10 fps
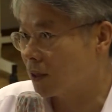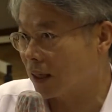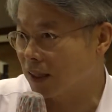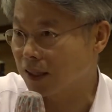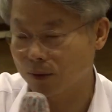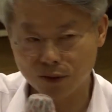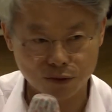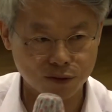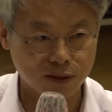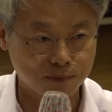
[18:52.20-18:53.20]
자기
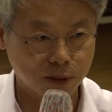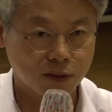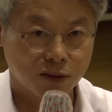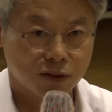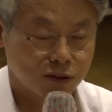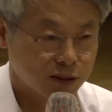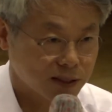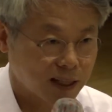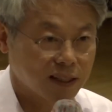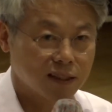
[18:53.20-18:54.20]
기관으로서 헌법기관으로서
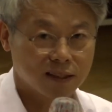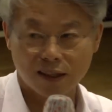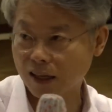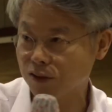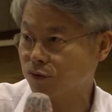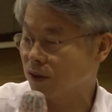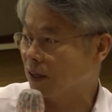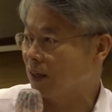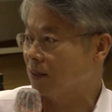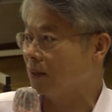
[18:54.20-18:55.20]
자기 일을 할 수 있게
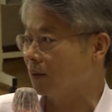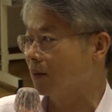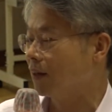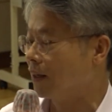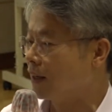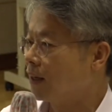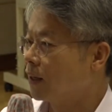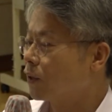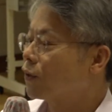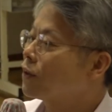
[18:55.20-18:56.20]
해놨잖아요.
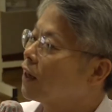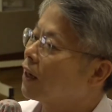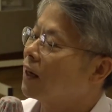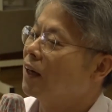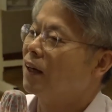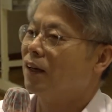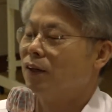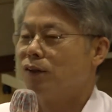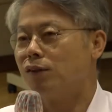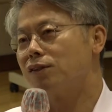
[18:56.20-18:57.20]
그런데
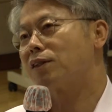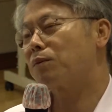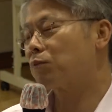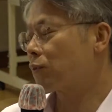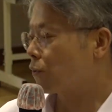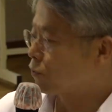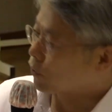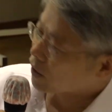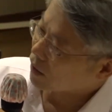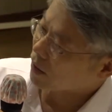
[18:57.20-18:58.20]
언제부터
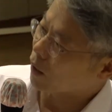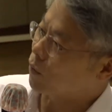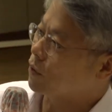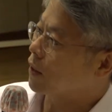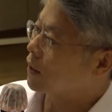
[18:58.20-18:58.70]
국회를 개원을